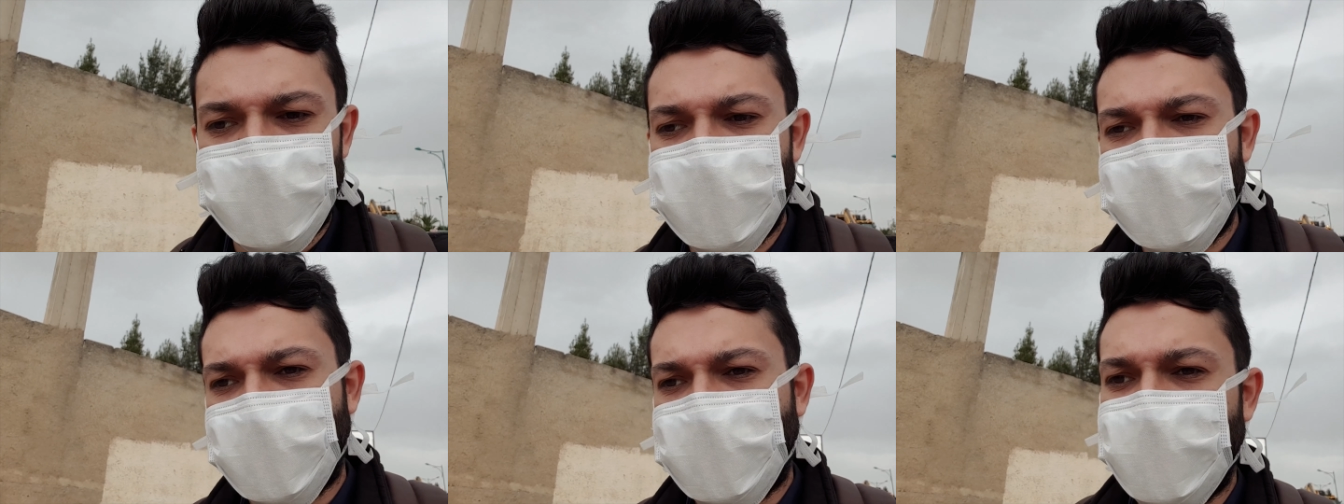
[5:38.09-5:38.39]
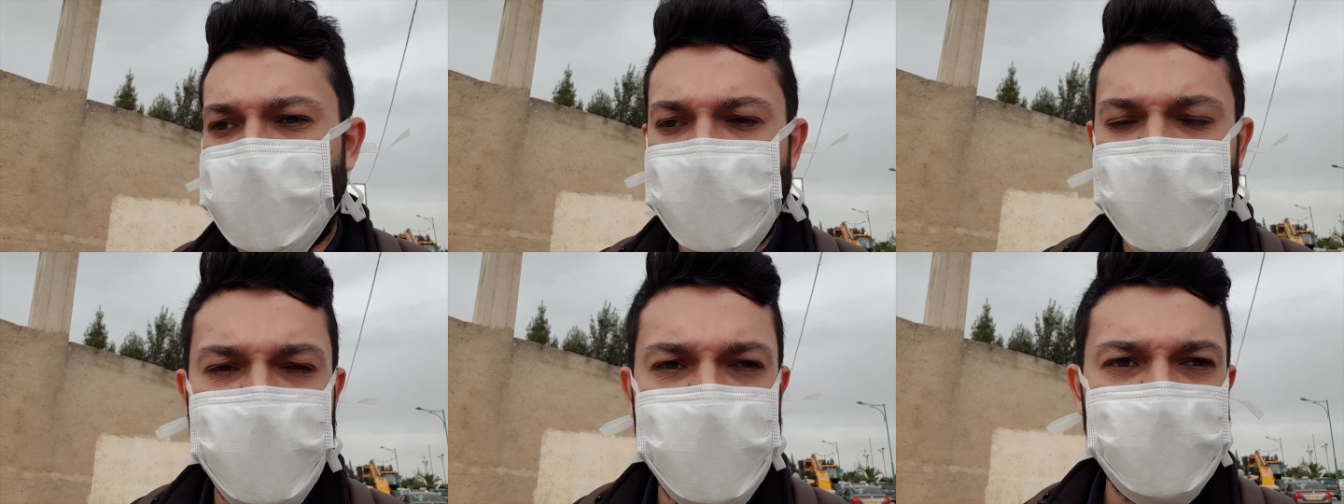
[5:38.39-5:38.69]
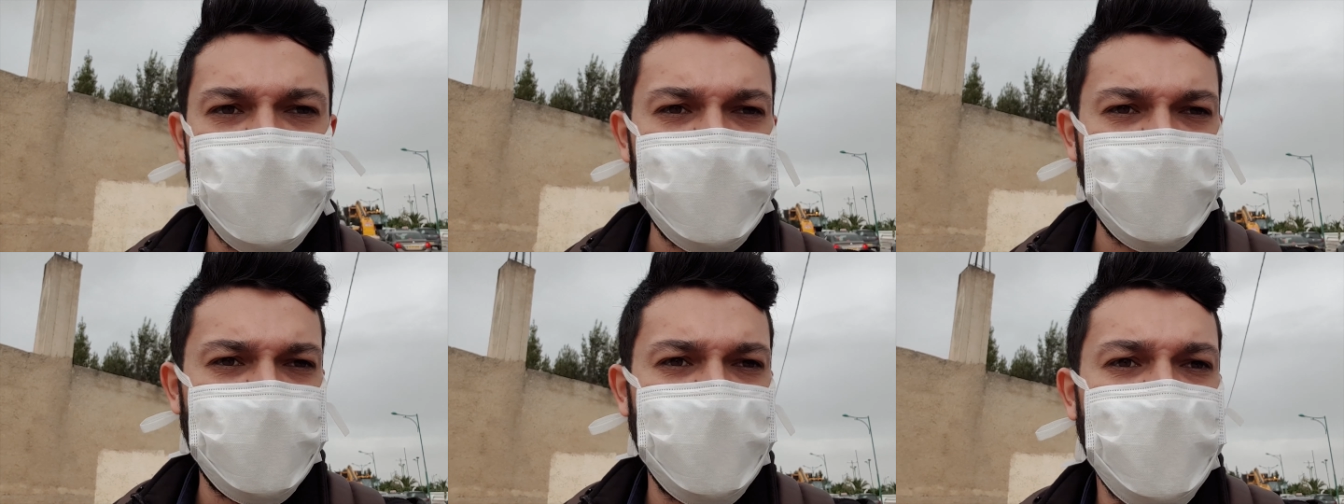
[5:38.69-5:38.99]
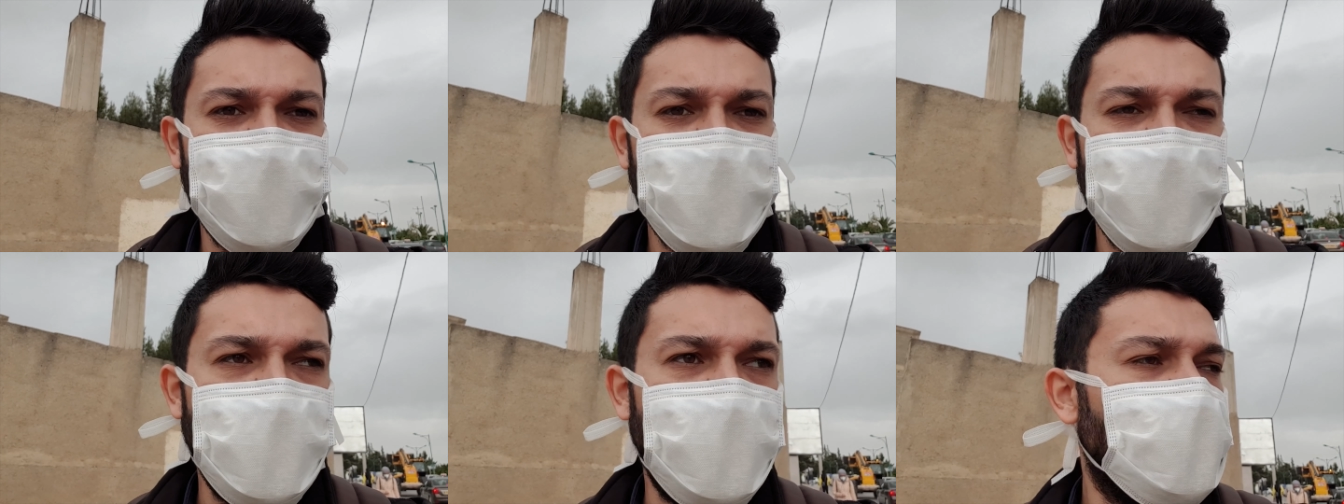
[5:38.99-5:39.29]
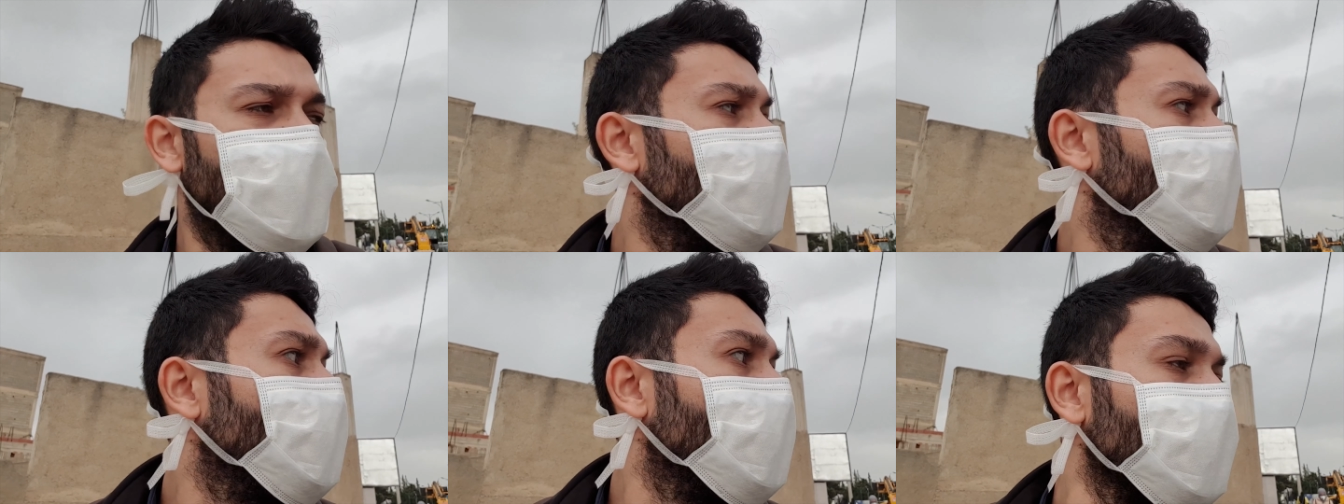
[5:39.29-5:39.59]
şükür.
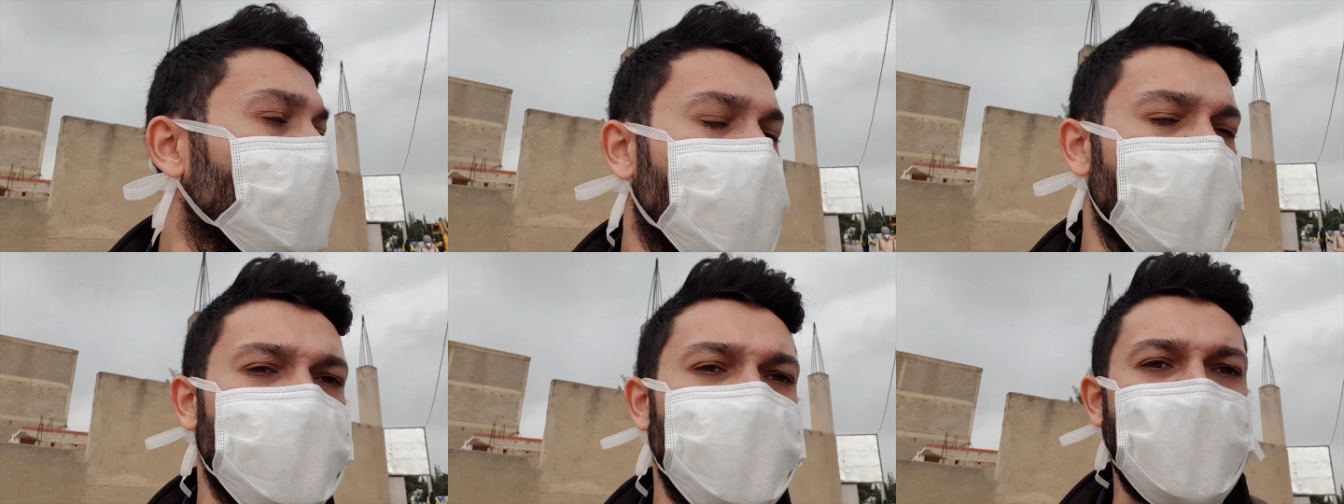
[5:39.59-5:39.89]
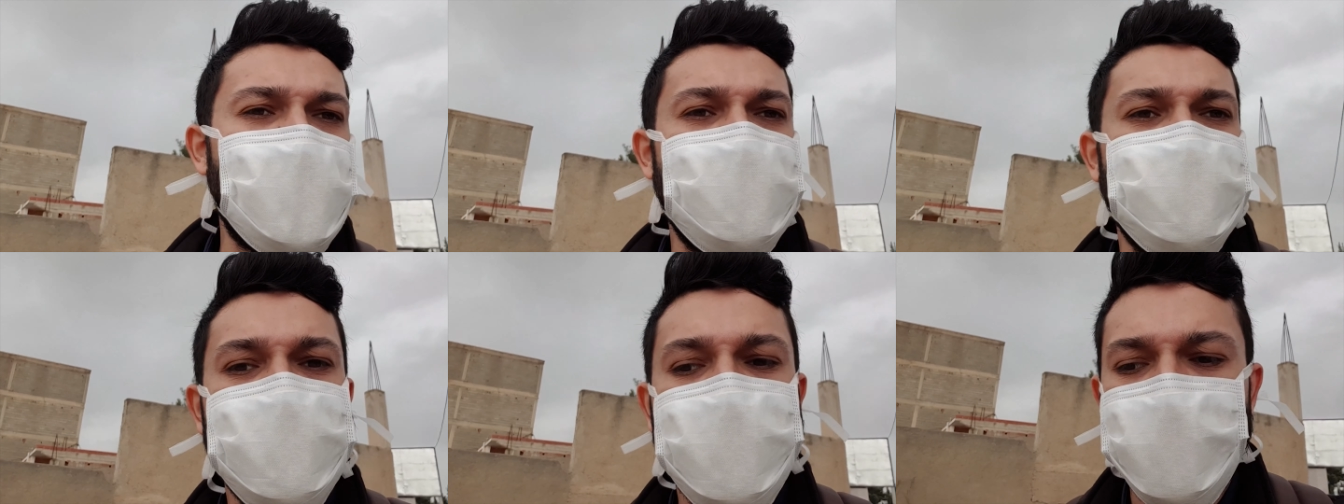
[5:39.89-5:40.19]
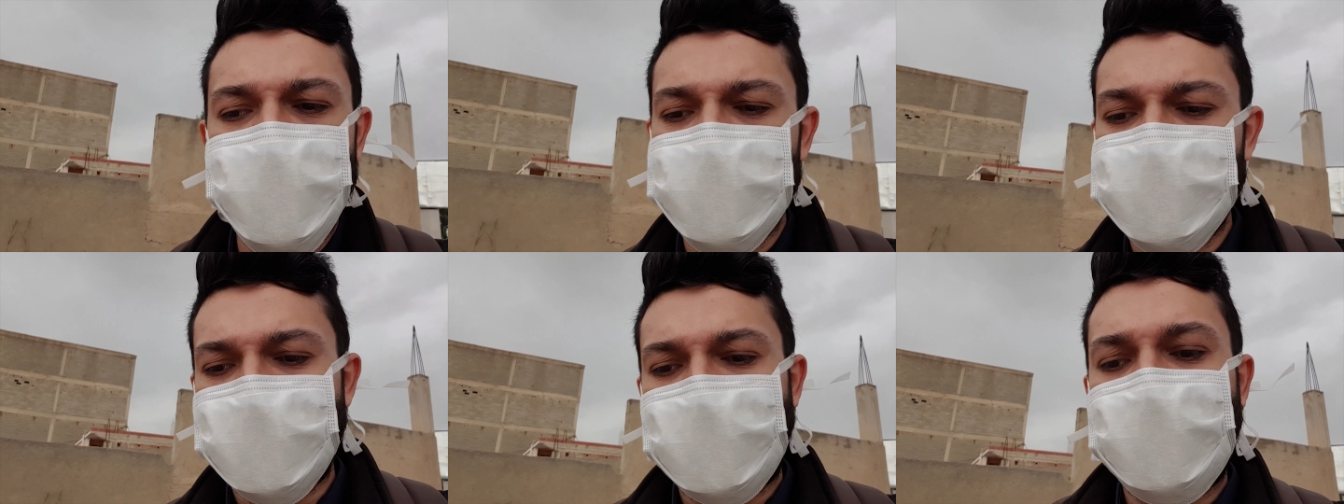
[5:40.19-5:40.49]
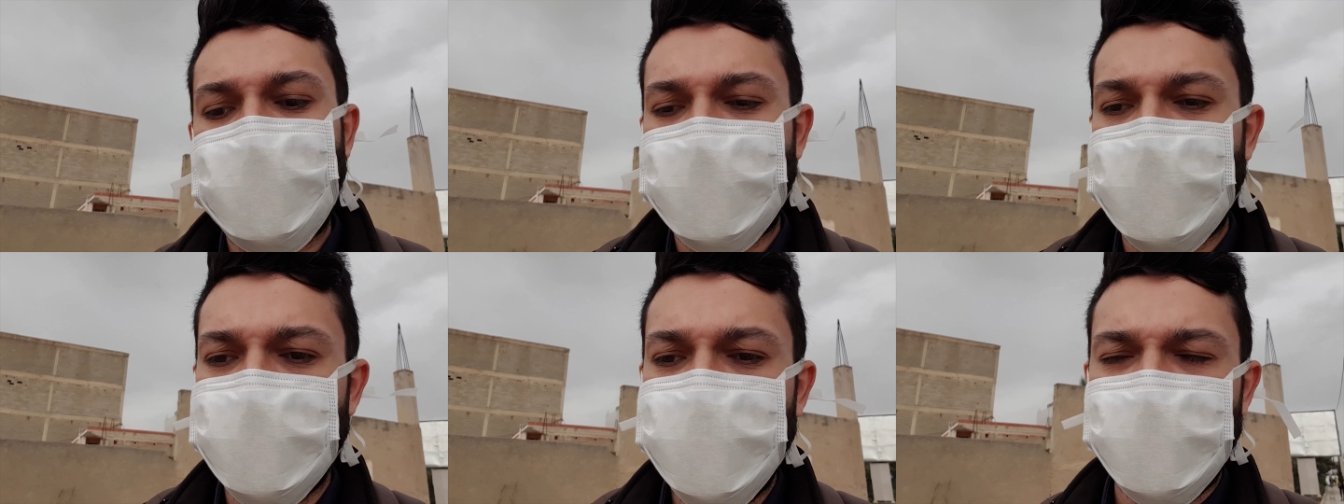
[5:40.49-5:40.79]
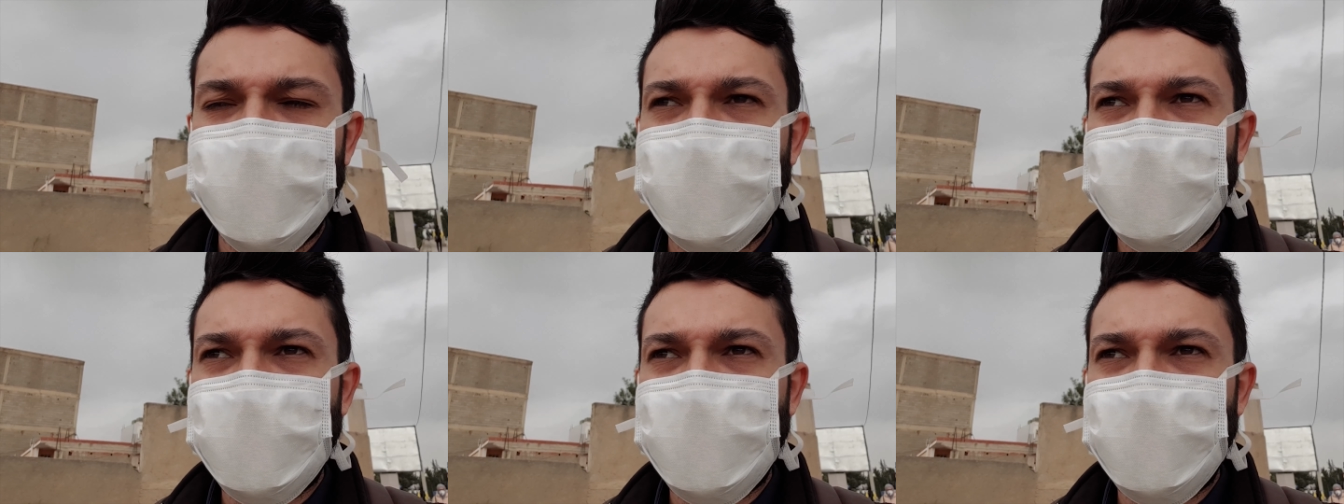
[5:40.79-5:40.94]
Oturma iznimi uzattım.